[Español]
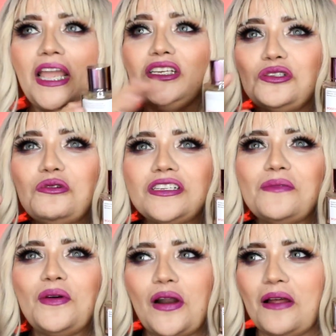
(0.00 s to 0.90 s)
es
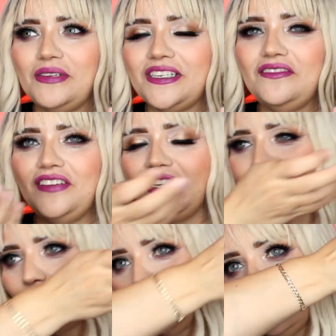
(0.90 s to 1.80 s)
dulce, pero a la vez es
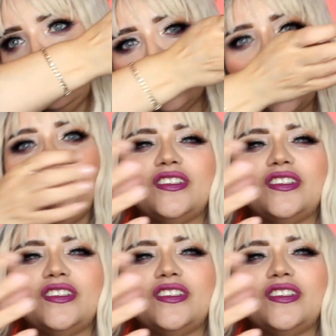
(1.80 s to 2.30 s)
fresco, como